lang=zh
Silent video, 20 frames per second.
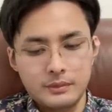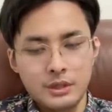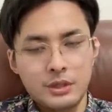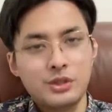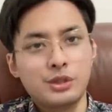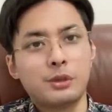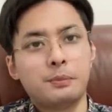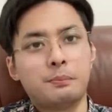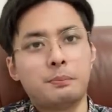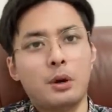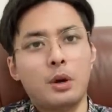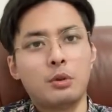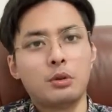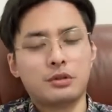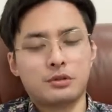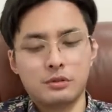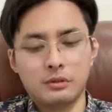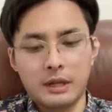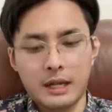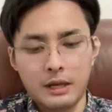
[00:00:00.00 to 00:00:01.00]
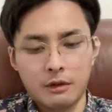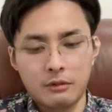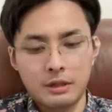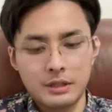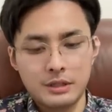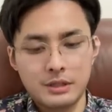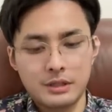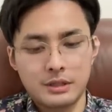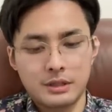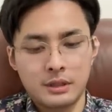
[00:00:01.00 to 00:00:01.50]
就包括中韩
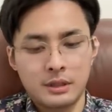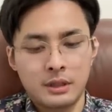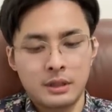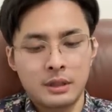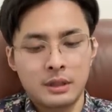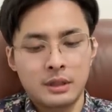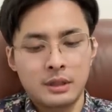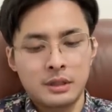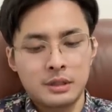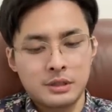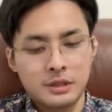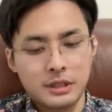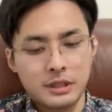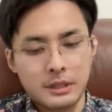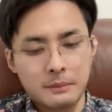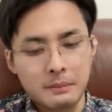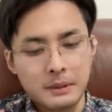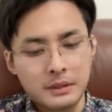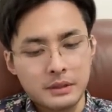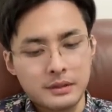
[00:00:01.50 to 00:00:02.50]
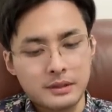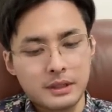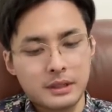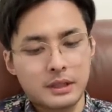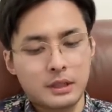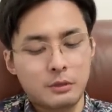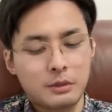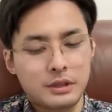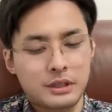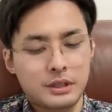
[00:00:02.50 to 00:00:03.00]
关系、朝鲜半岛在
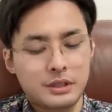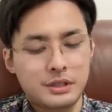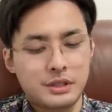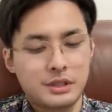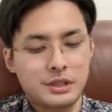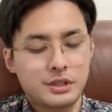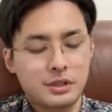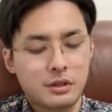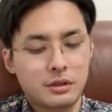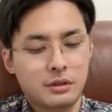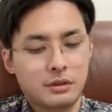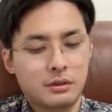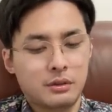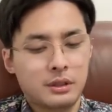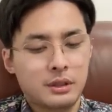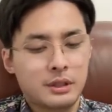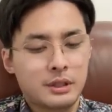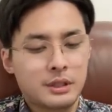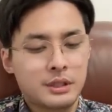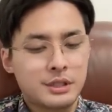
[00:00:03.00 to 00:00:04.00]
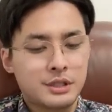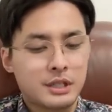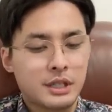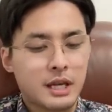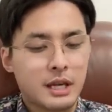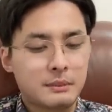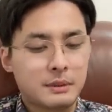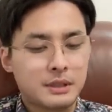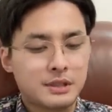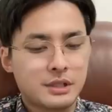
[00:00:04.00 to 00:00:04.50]
内的问题进行交流。秦
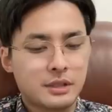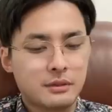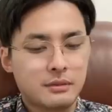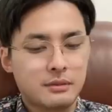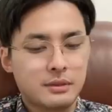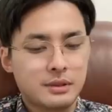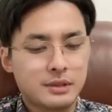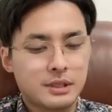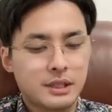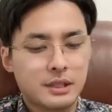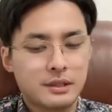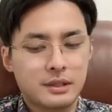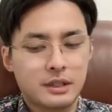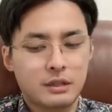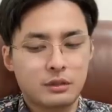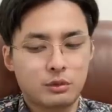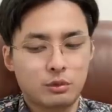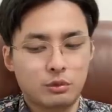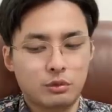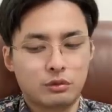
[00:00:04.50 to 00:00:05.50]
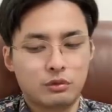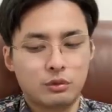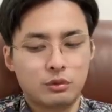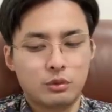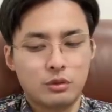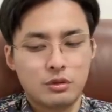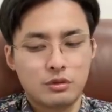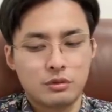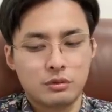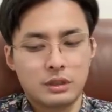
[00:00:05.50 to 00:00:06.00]
海明称：“现在赌中
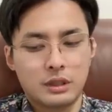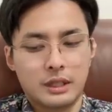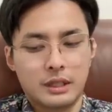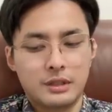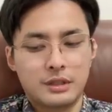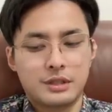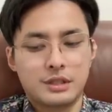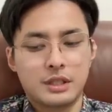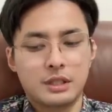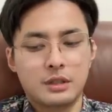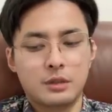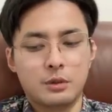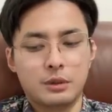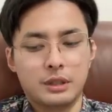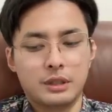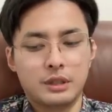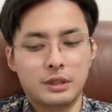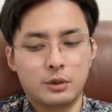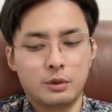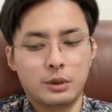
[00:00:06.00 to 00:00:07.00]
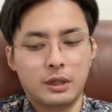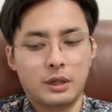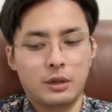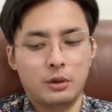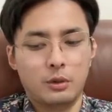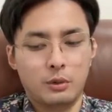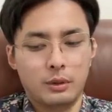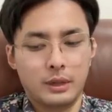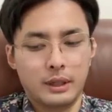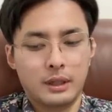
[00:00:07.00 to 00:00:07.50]
国输的人，今后一定会
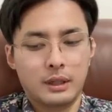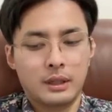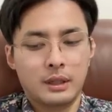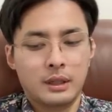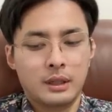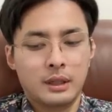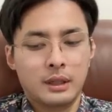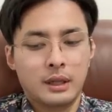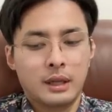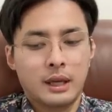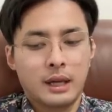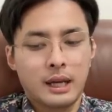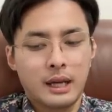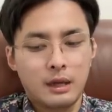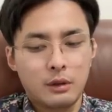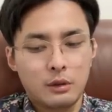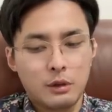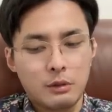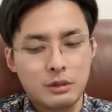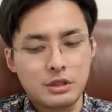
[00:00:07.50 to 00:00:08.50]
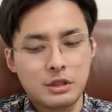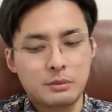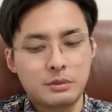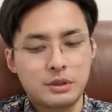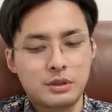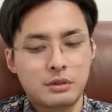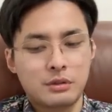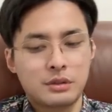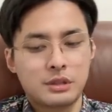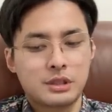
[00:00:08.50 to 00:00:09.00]
后悔。”韩国外交部
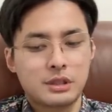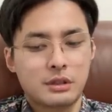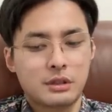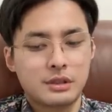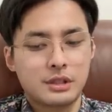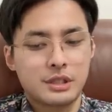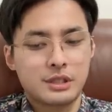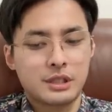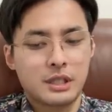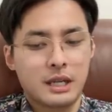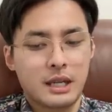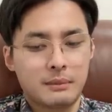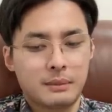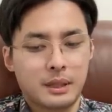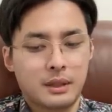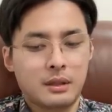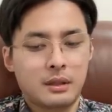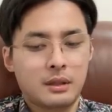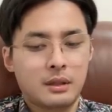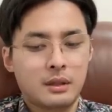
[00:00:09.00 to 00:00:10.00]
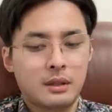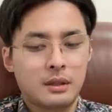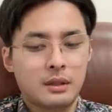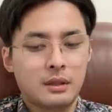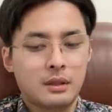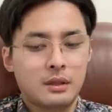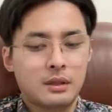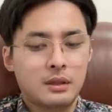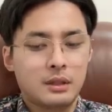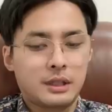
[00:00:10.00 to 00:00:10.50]
九日召见秦海明，
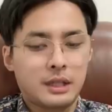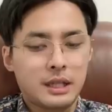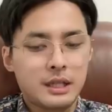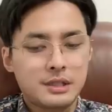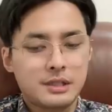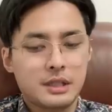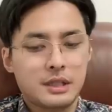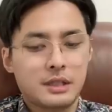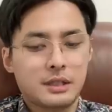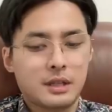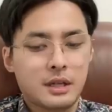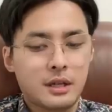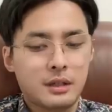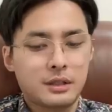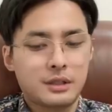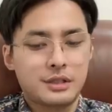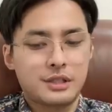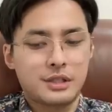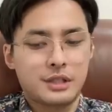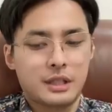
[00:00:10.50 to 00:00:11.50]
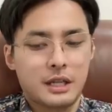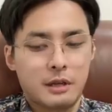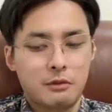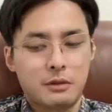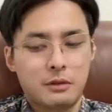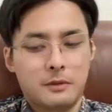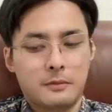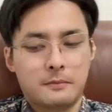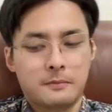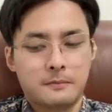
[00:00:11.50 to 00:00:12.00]
严正抗议其言论。